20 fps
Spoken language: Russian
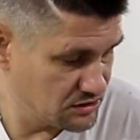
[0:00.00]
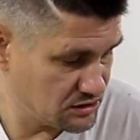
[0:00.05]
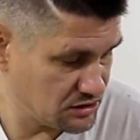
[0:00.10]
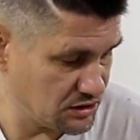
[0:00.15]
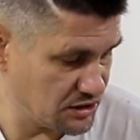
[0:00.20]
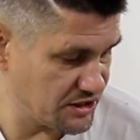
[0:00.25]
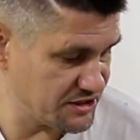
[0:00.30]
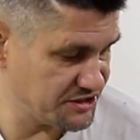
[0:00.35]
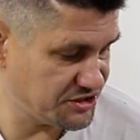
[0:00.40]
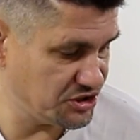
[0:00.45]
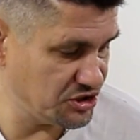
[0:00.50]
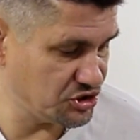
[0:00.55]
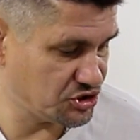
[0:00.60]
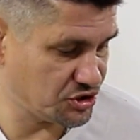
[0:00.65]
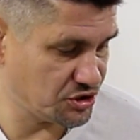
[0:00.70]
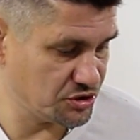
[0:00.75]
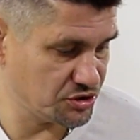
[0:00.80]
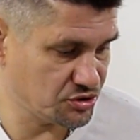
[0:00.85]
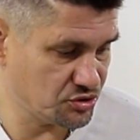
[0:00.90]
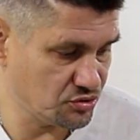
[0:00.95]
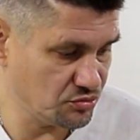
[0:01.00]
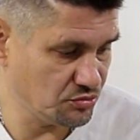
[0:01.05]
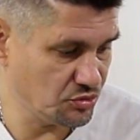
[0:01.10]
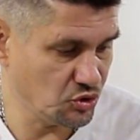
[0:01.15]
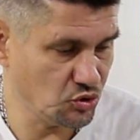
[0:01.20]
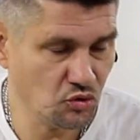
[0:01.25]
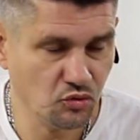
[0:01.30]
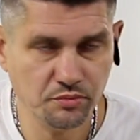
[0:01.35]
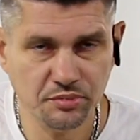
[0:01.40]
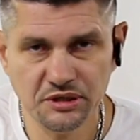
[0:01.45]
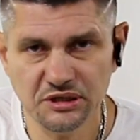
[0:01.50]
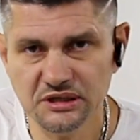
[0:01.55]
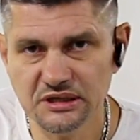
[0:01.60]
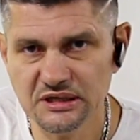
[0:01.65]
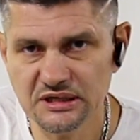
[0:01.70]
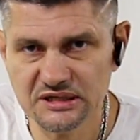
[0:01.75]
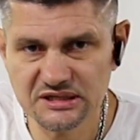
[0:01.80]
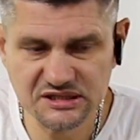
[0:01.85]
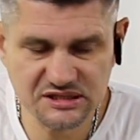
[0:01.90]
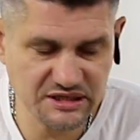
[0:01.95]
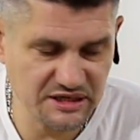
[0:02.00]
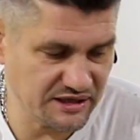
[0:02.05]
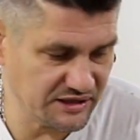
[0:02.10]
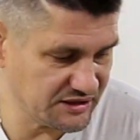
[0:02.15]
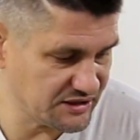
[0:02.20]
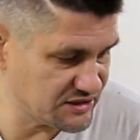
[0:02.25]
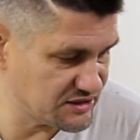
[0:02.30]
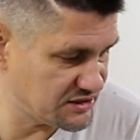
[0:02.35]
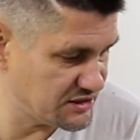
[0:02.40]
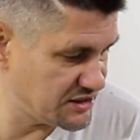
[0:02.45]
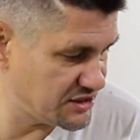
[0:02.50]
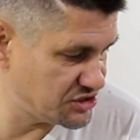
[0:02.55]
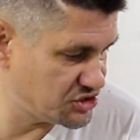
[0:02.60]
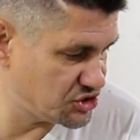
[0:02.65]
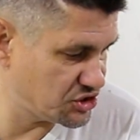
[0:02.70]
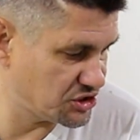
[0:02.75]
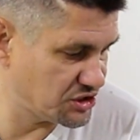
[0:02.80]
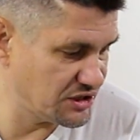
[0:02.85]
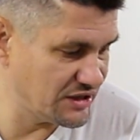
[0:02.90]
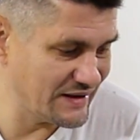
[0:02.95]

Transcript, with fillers: С эластичностью мы убедились, а это значит,